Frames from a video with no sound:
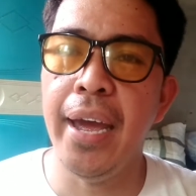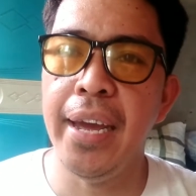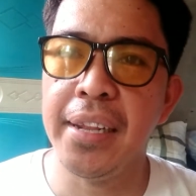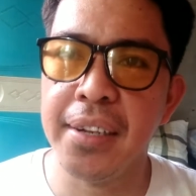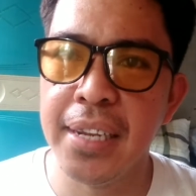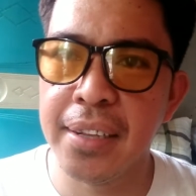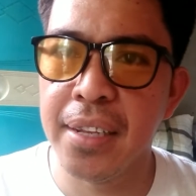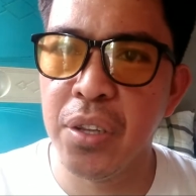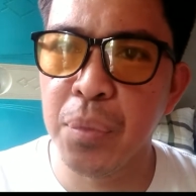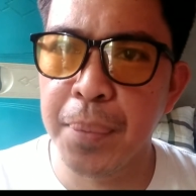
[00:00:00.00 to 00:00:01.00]
and click
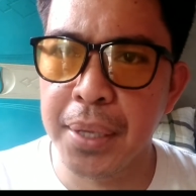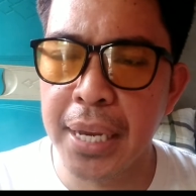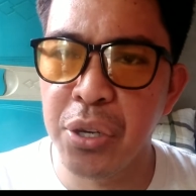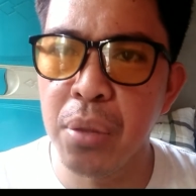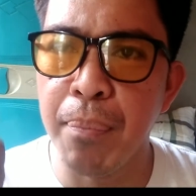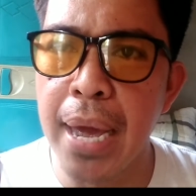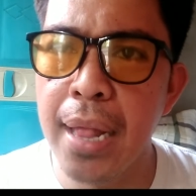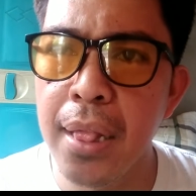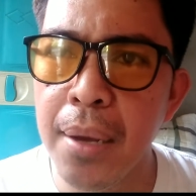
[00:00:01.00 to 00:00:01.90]
the notification bell